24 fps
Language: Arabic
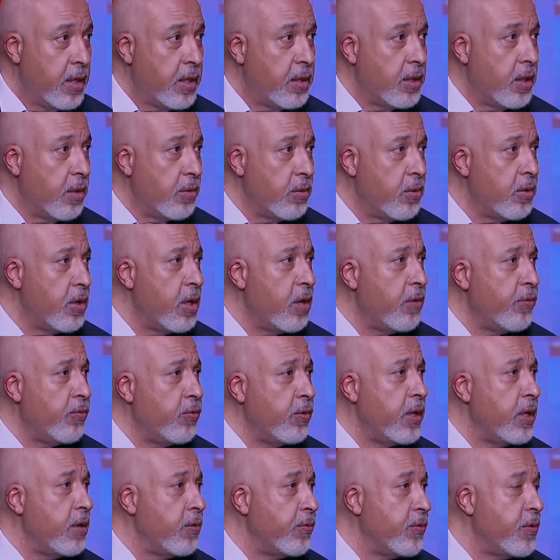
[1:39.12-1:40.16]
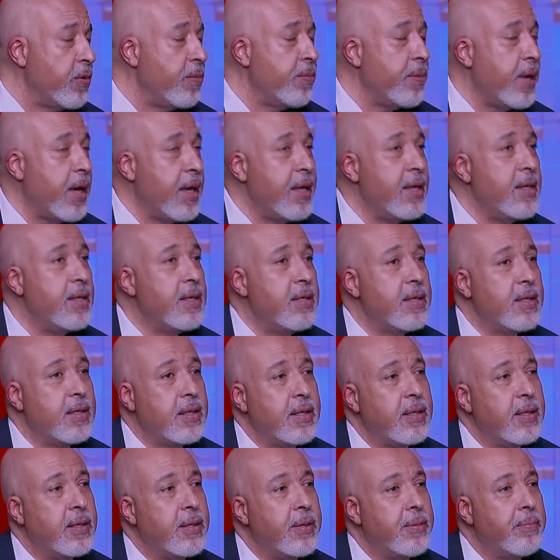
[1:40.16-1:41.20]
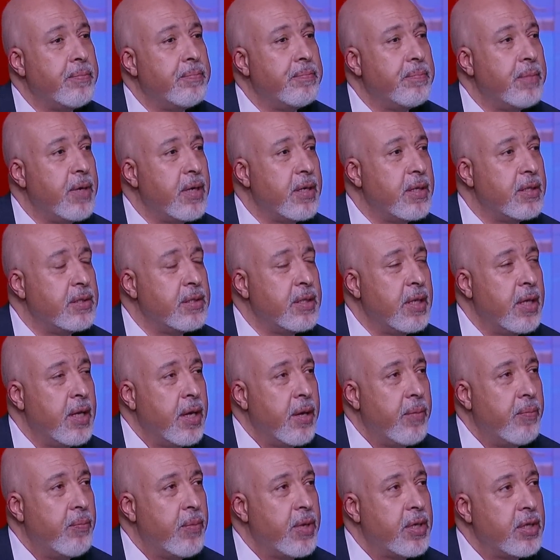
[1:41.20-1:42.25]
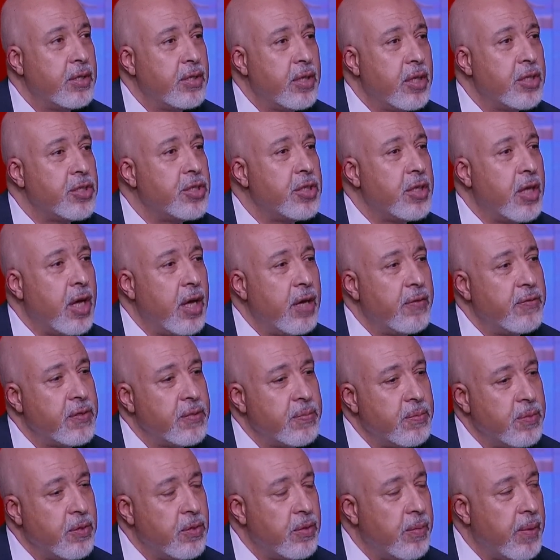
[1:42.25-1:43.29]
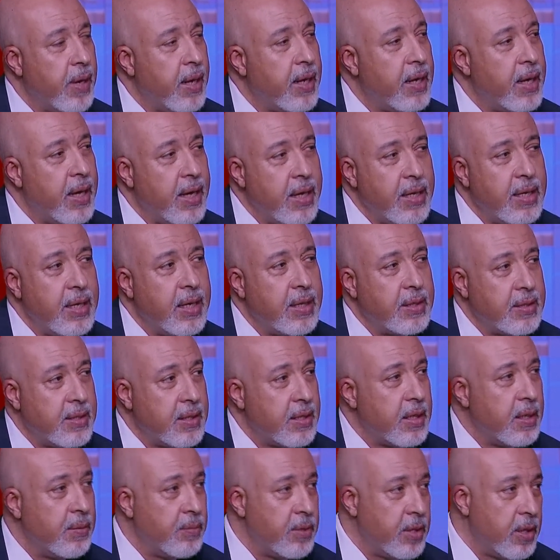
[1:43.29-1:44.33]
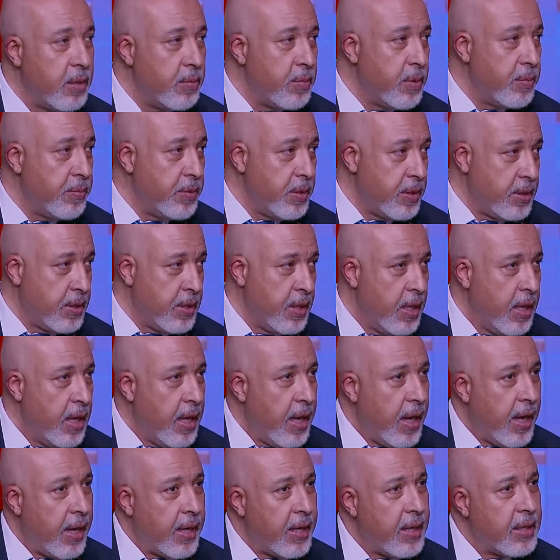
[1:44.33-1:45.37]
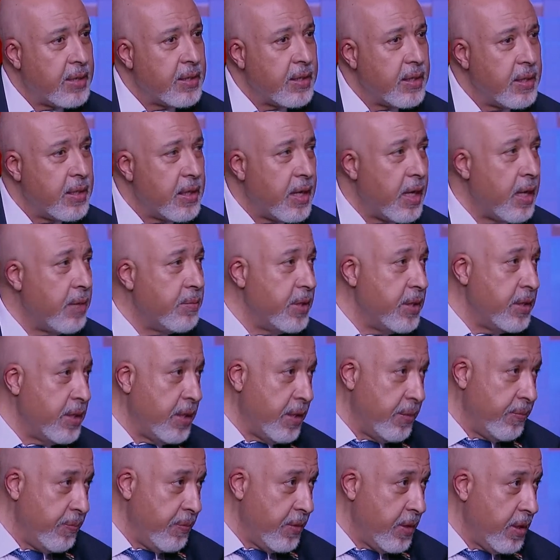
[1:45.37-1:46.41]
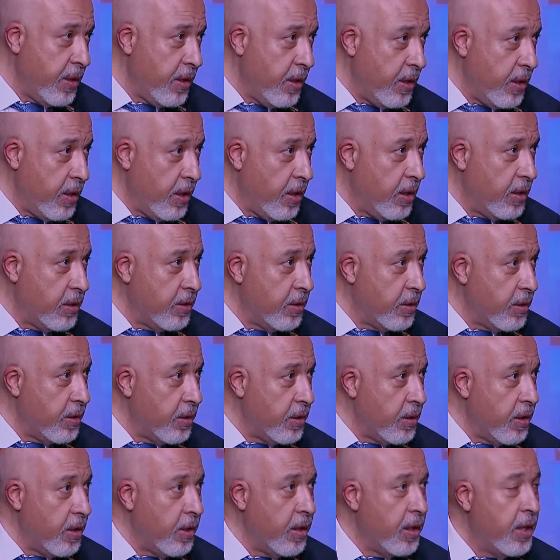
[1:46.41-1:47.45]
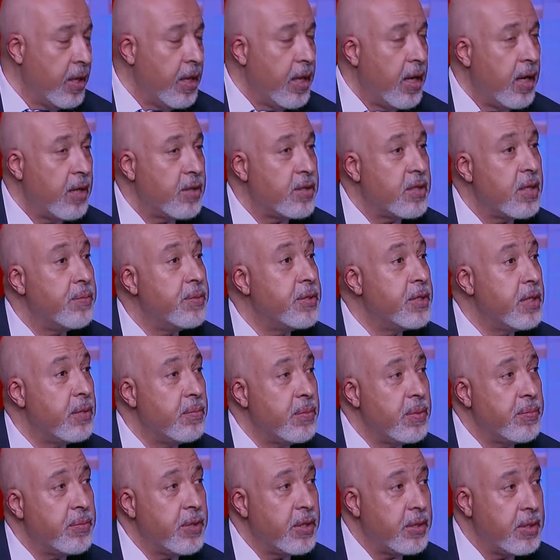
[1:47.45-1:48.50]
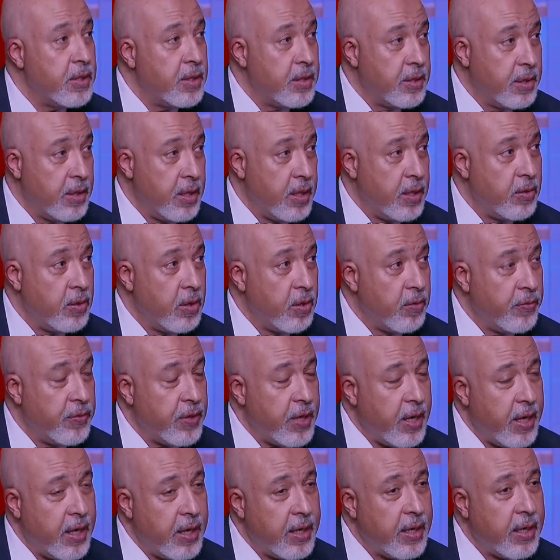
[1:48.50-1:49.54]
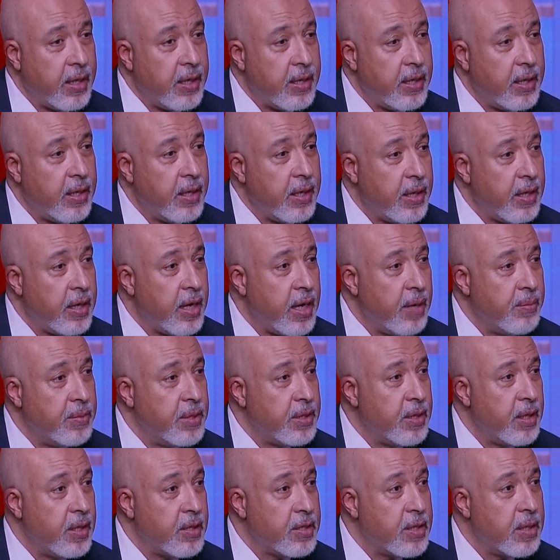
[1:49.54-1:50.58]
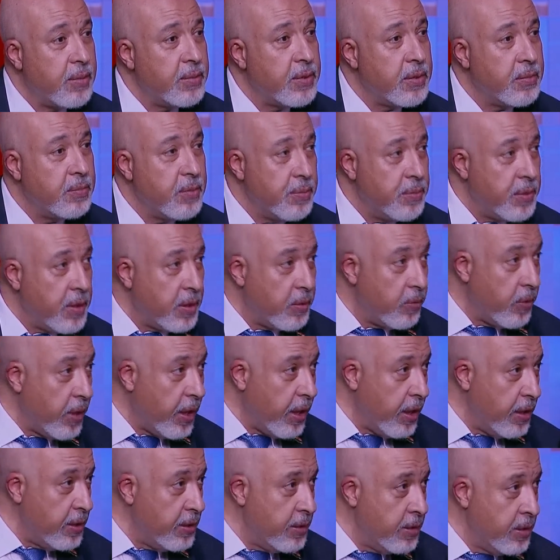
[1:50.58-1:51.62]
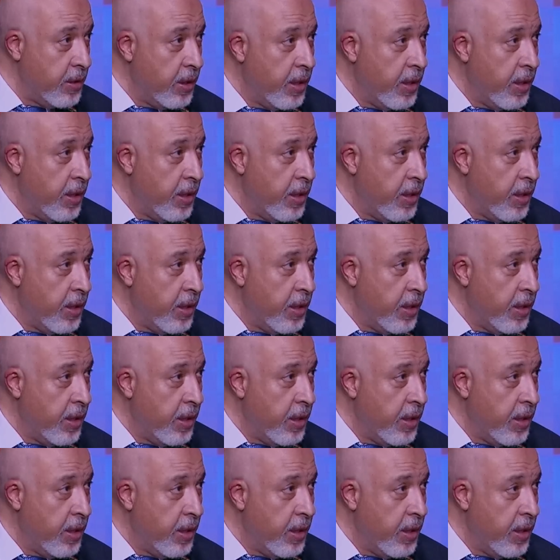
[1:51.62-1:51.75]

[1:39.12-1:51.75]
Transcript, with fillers: ضروري لو لو فيهم اي مرض ما نقدرش نحافظ بيهم على اي انسجه من المبيض حاجات غير حميده لا قدر الله اصابت المبيضين لان لو في حاجه غير حميده اصابت مبيض واحد